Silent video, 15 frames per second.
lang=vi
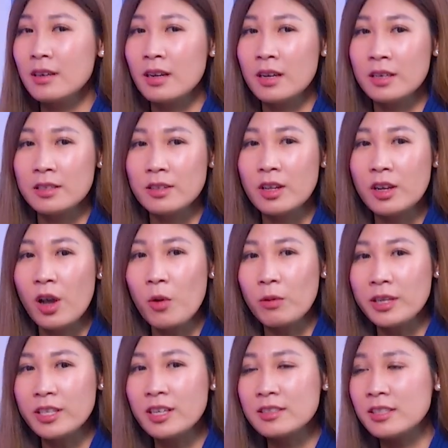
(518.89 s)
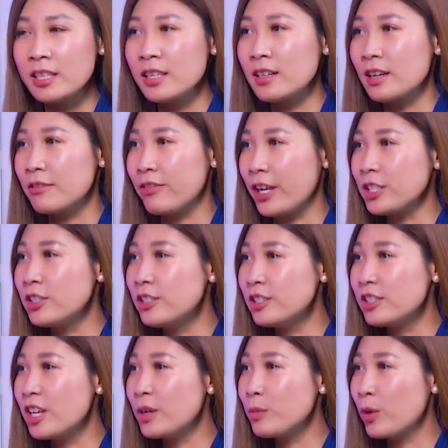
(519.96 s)
à, nó không có nhất thiết là phải
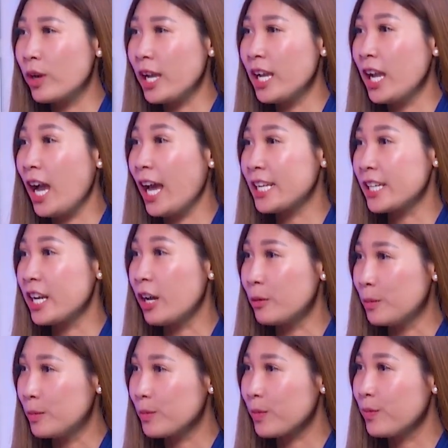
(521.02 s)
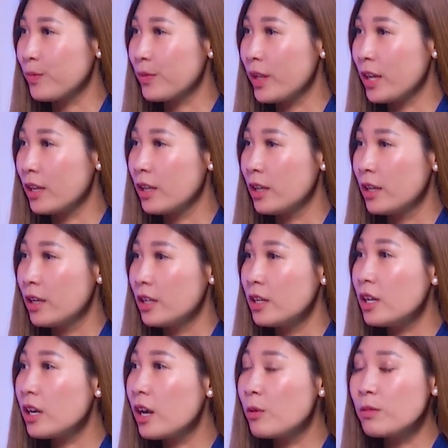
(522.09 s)
đưa tới một cái hành động, à, không dạ. cần hành
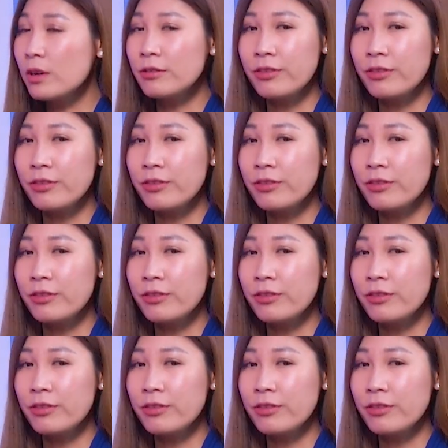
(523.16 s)
động, nó không ừ.